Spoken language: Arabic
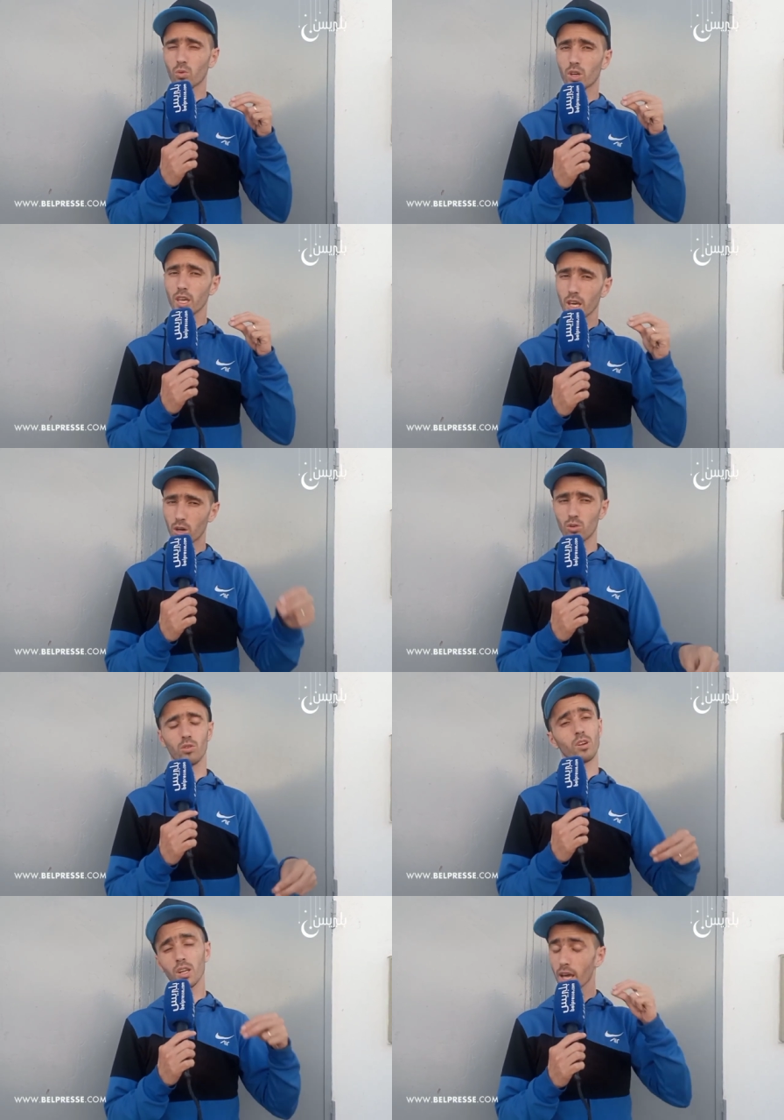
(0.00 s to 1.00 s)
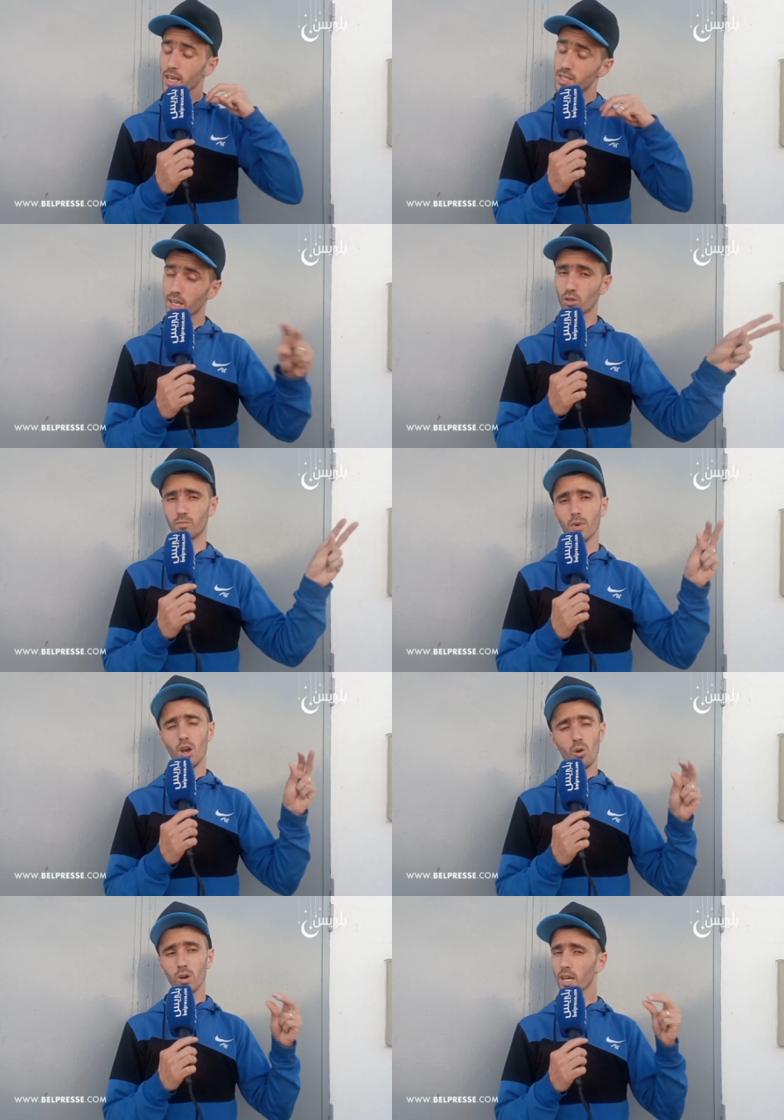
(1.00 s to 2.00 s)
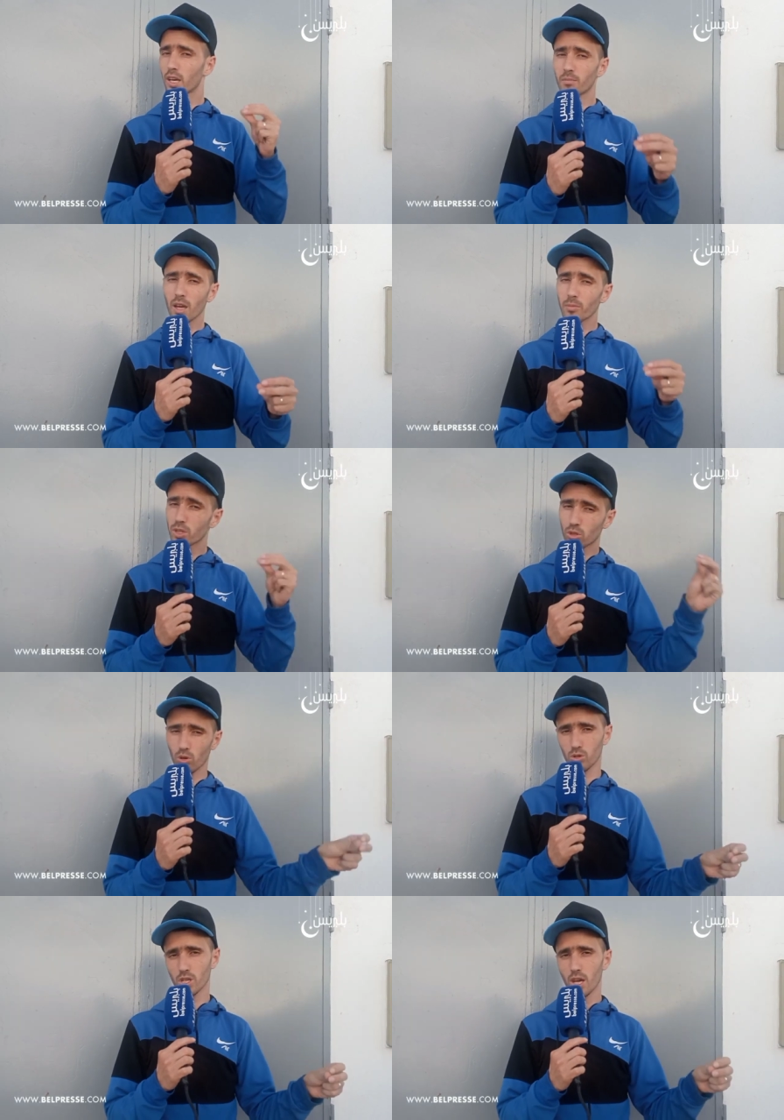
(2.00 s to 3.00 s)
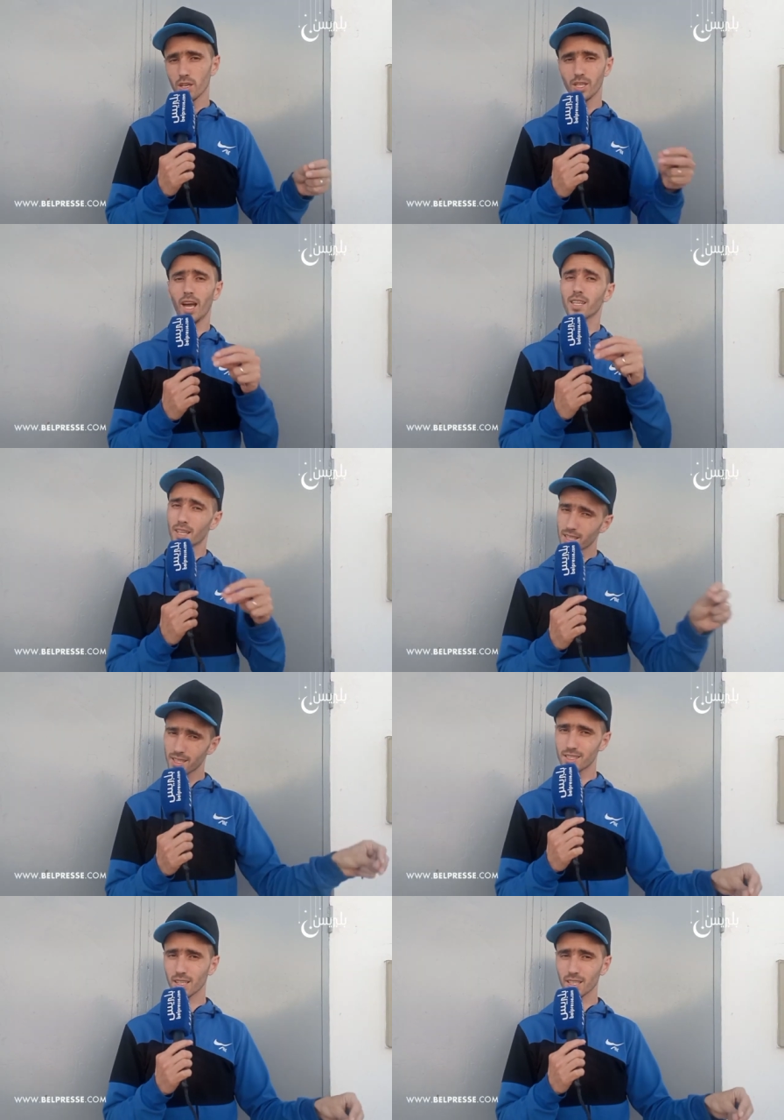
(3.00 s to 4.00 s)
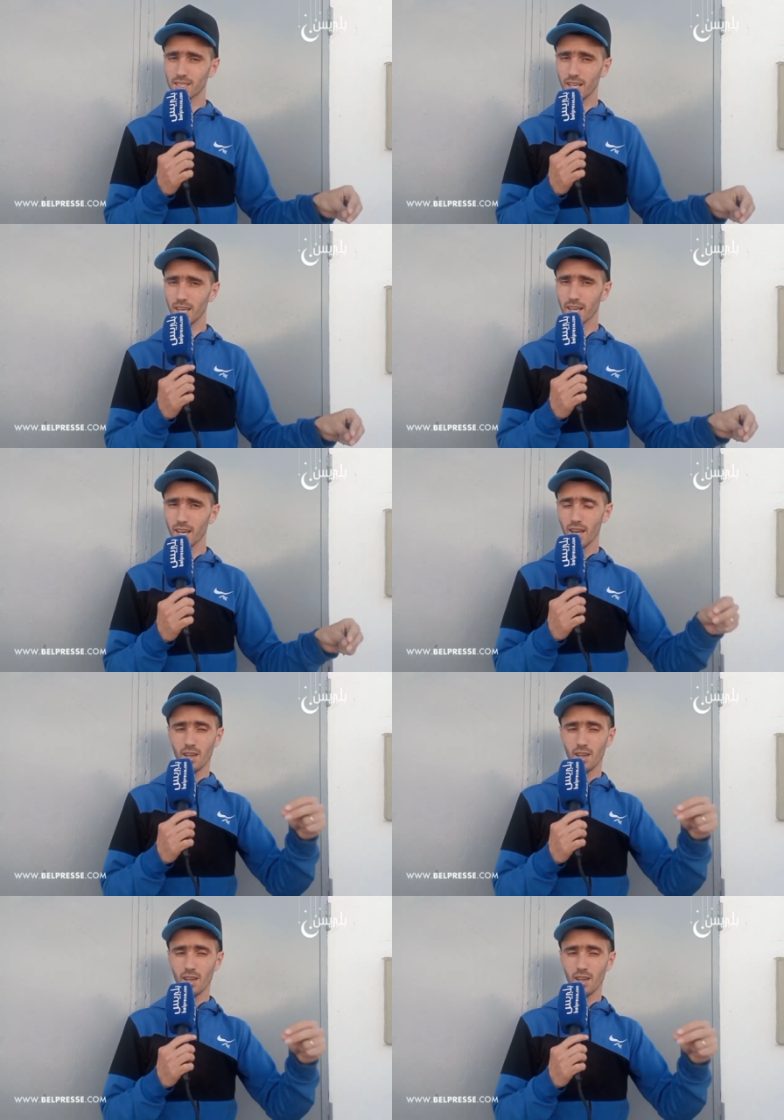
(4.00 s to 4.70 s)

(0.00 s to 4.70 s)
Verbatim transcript: كياكلوا كي والله يزيدهم ولكن ما يبدروش شي حاجه شاطت عليك